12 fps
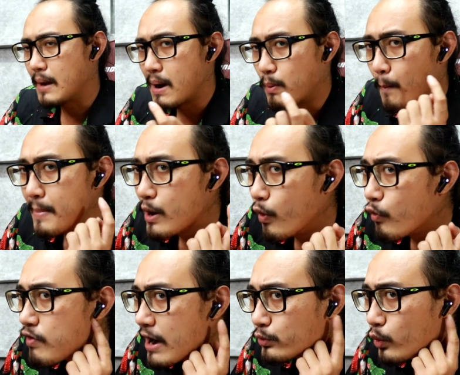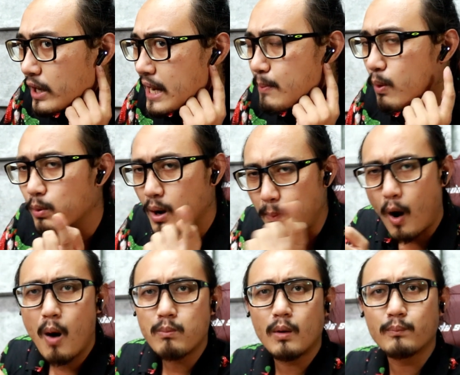ในเมื่อผมมีหูฟังตัวนี้ ผมก็พ
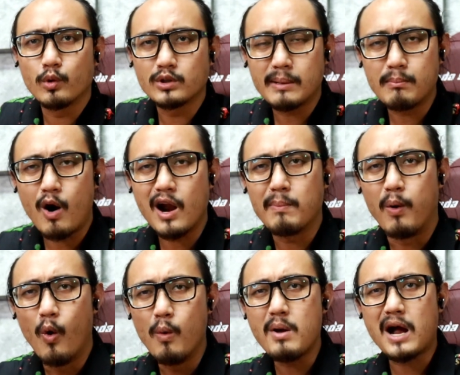ร้อมลบทุกสมอและภูมิ